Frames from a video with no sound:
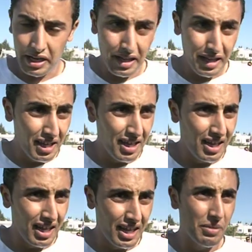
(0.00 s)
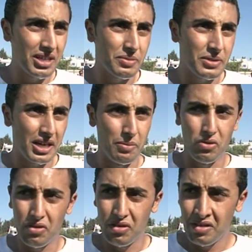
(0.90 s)
نحن عندنا ماتش باش
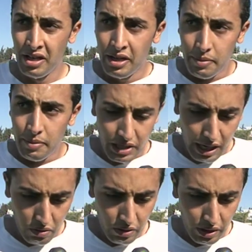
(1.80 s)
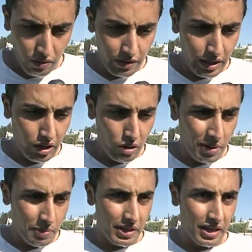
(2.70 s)
نلعبوه باش نحاولوا ناخذوا فيه
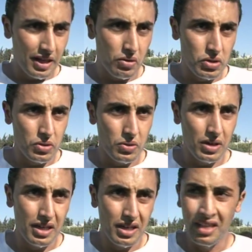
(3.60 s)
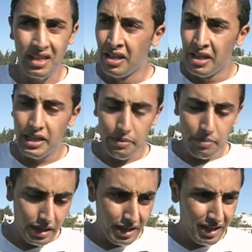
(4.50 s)
التروبا نتاعنا كسوا
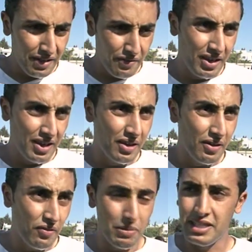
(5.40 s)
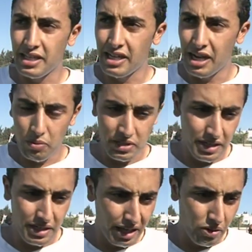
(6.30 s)
ديما في في المرسى نلعبوا
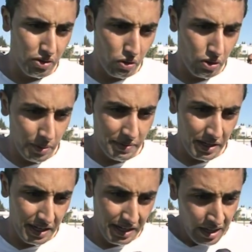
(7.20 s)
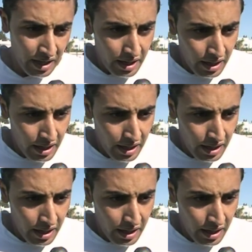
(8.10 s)
باش ناخذوا التروبا نتاعنا